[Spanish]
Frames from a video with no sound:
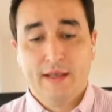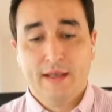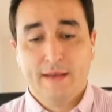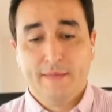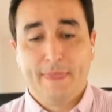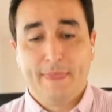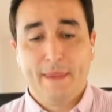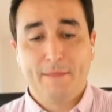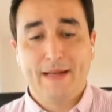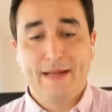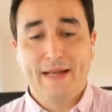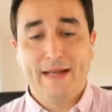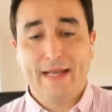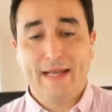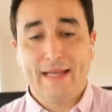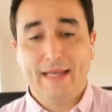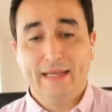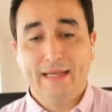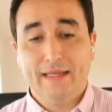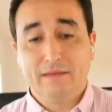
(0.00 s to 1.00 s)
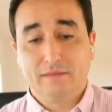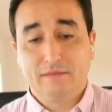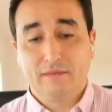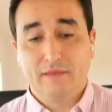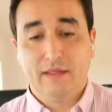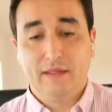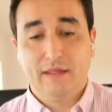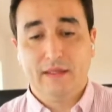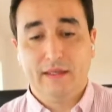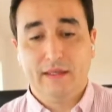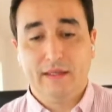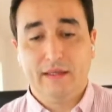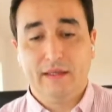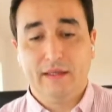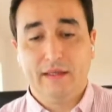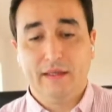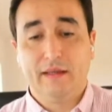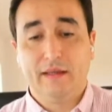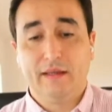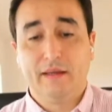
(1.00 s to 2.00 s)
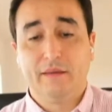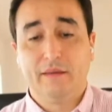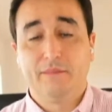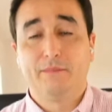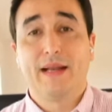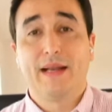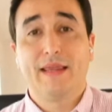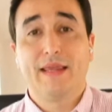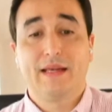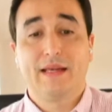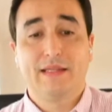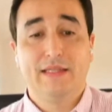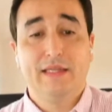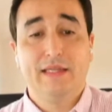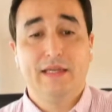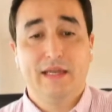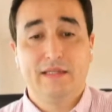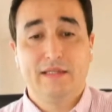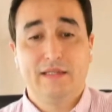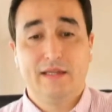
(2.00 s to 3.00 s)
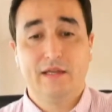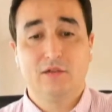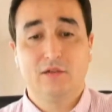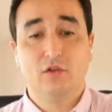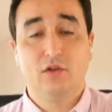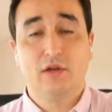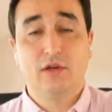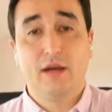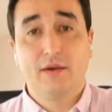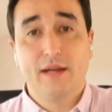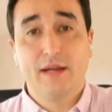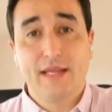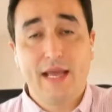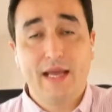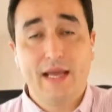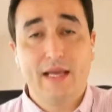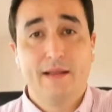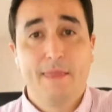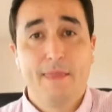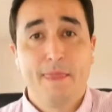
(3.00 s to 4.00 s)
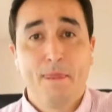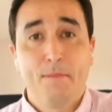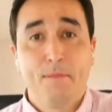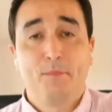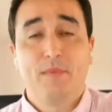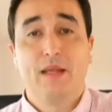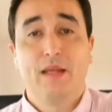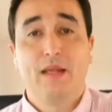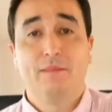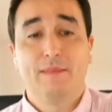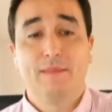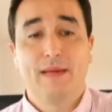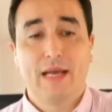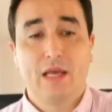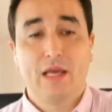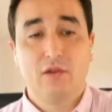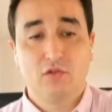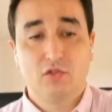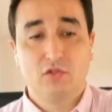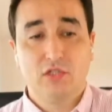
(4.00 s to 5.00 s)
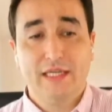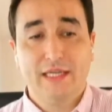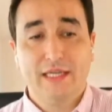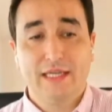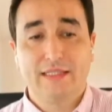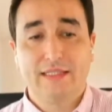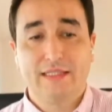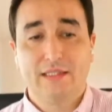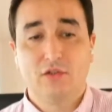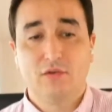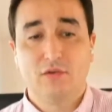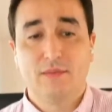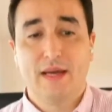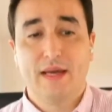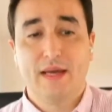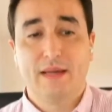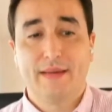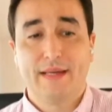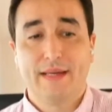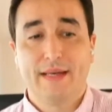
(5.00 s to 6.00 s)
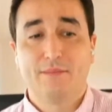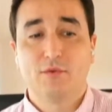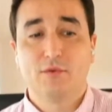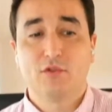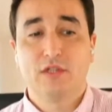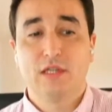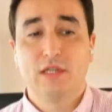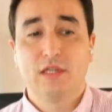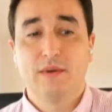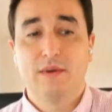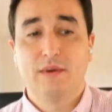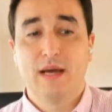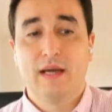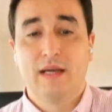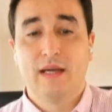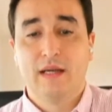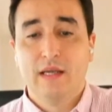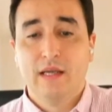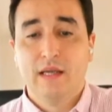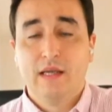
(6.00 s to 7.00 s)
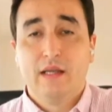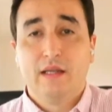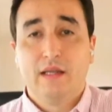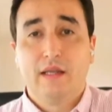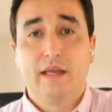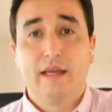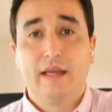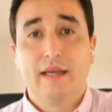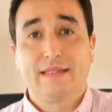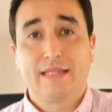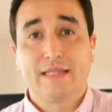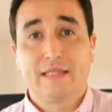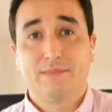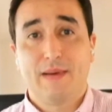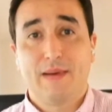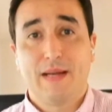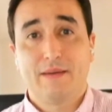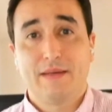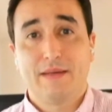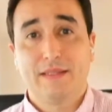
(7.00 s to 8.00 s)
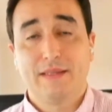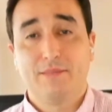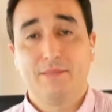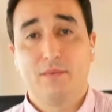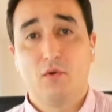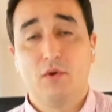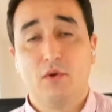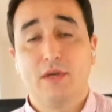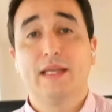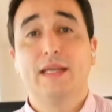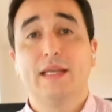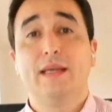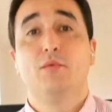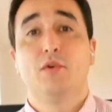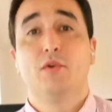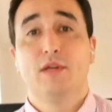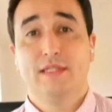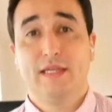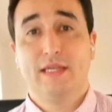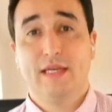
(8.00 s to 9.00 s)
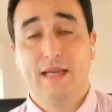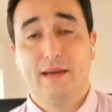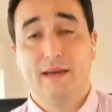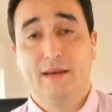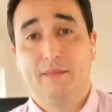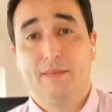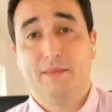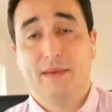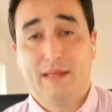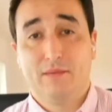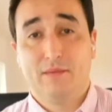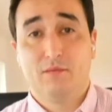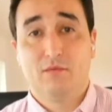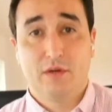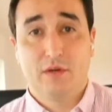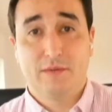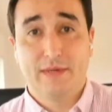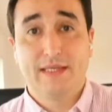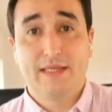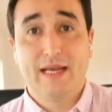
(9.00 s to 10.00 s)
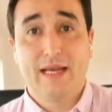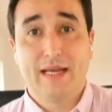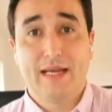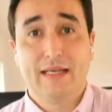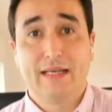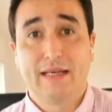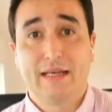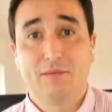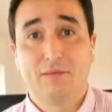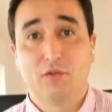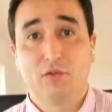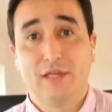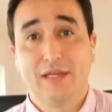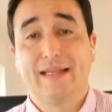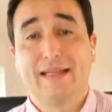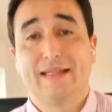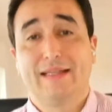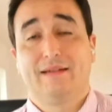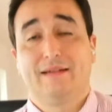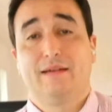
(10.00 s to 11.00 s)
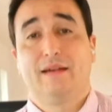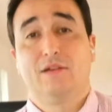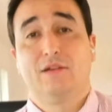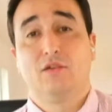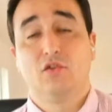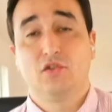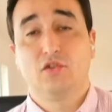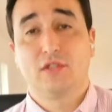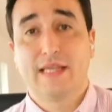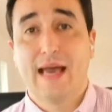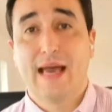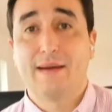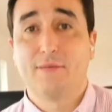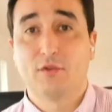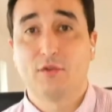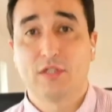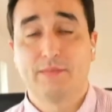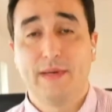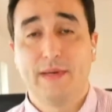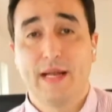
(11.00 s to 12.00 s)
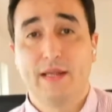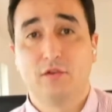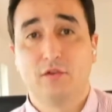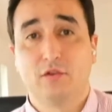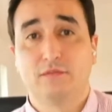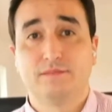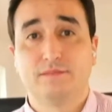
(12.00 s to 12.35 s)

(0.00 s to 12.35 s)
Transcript: De manera que eh, parece que sí, que es cierto que ahora ya el mercado sí que se toma de manera positiva estas palabras de Powell y puede ser que empecemos a ver ya el rebote que todos estábamos esperando